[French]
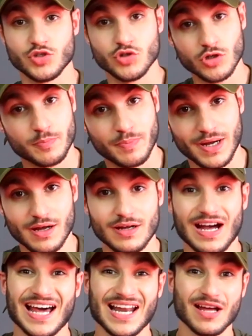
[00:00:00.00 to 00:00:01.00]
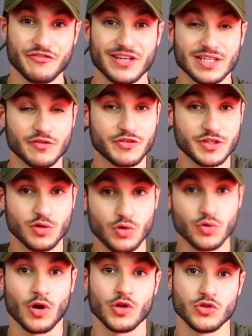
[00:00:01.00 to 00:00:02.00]
Et d'une autre part, à la fin de la vidéo,
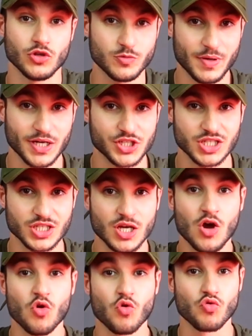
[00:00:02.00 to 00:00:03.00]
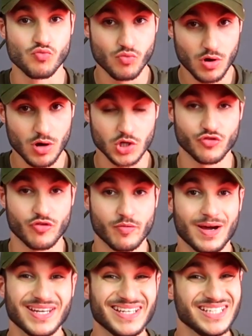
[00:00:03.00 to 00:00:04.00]
il y aura une autre partie où moi, je vais
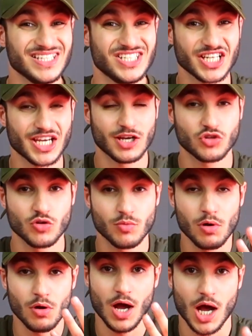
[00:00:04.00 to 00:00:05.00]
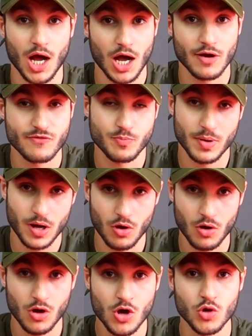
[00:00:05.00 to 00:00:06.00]
parler directement à vos
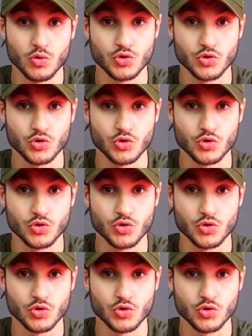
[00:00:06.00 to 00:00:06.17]
parents,